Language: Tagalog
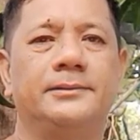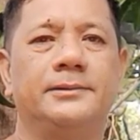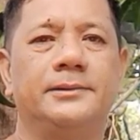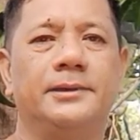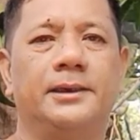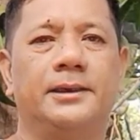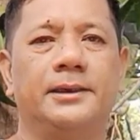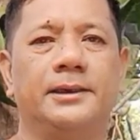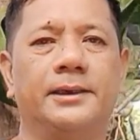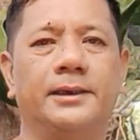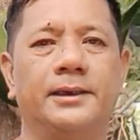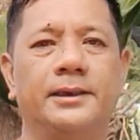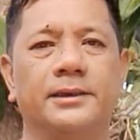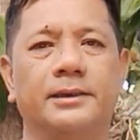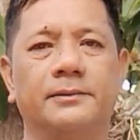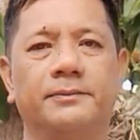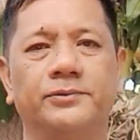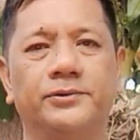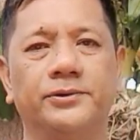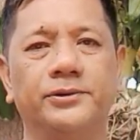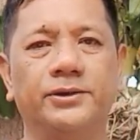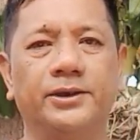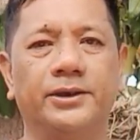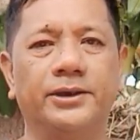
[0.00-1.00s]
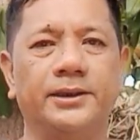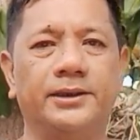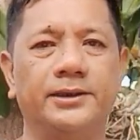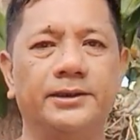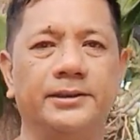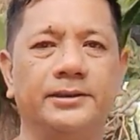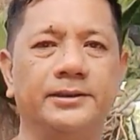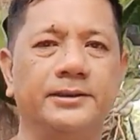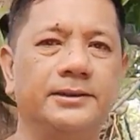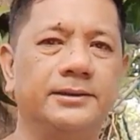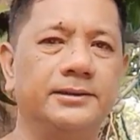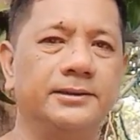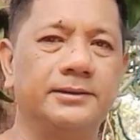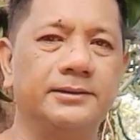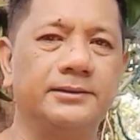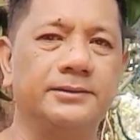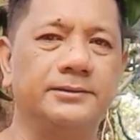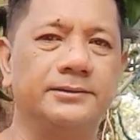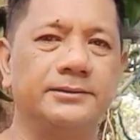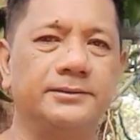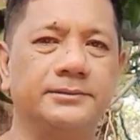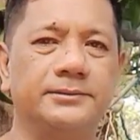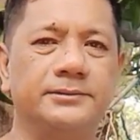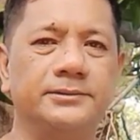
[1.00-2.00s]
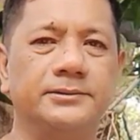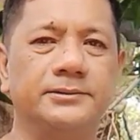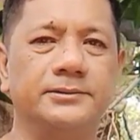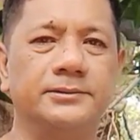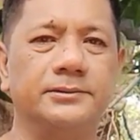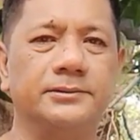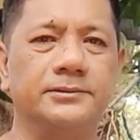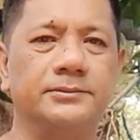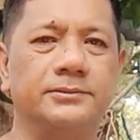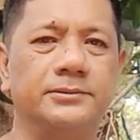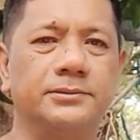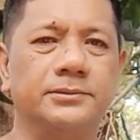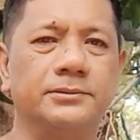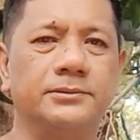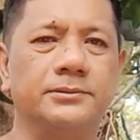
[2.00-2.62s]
Nakikita po niya 'yan. Hmm.